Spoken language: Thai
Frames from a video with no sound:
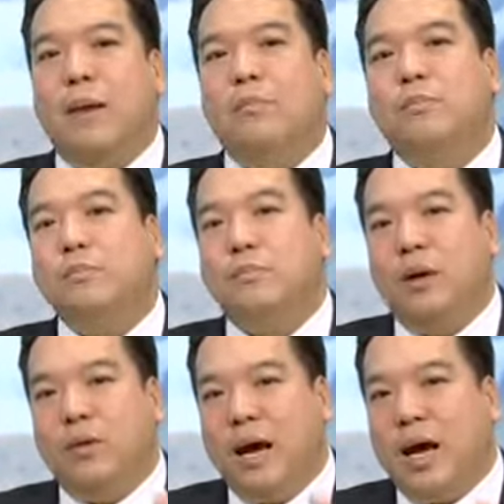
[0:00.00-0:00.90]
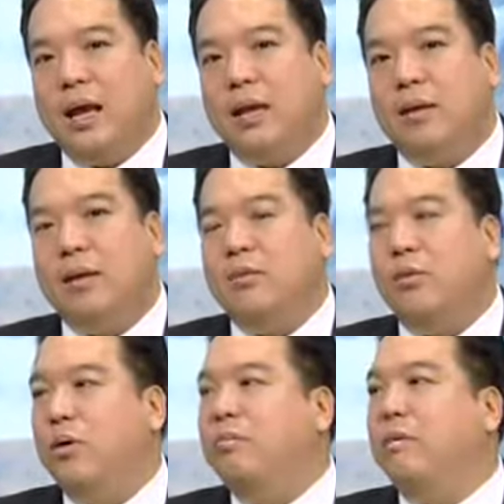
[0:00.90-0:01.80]
63 เราได้
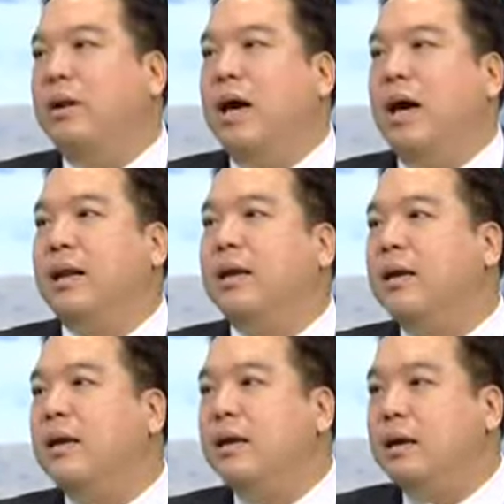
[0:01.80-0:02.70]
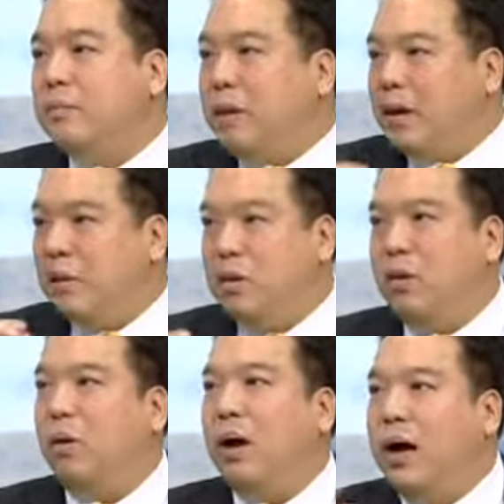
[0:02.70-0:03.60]
ผู้รับสัมปทานครับ ภายในปี
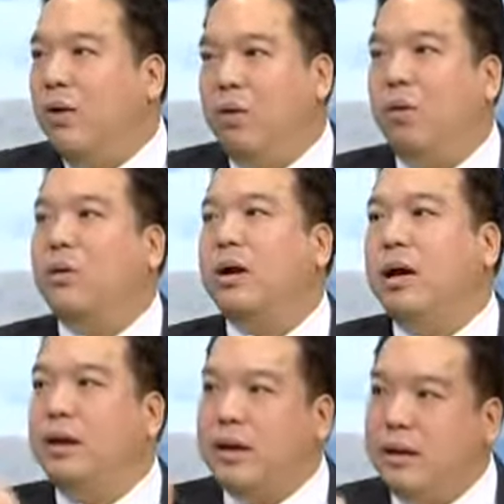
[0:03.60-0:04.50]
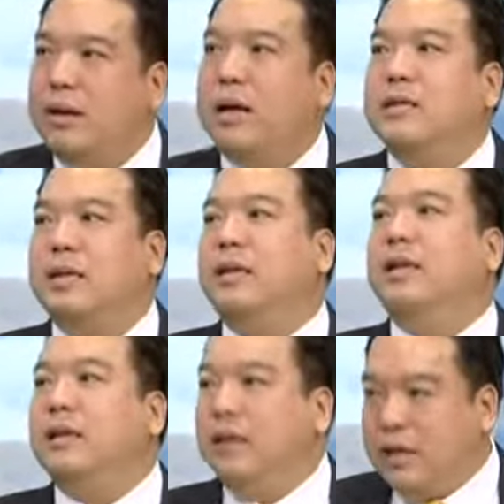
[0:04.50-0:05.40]
6566เนี่ยก็ได้ใช้
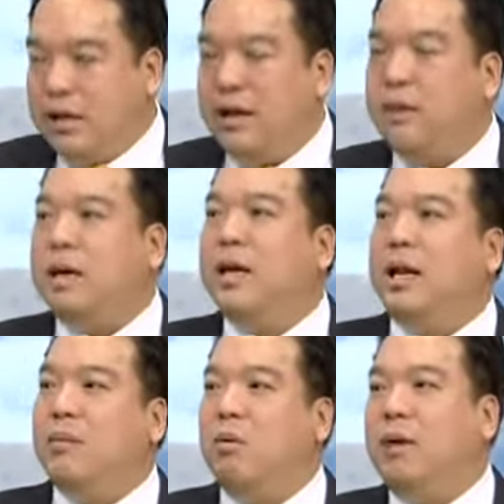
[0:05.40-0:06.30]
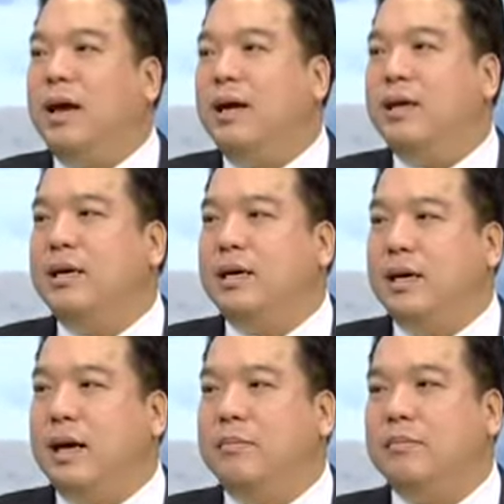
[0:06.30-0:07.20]
แล้วน่าจะเริ่มได้ในระบบแล้วครับ
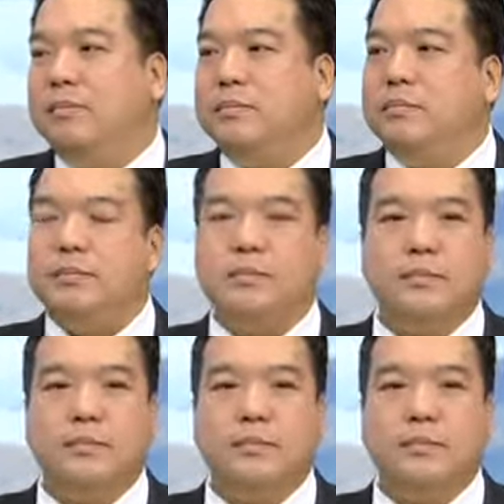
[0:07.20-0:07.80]
อย่างบางเส้นทาง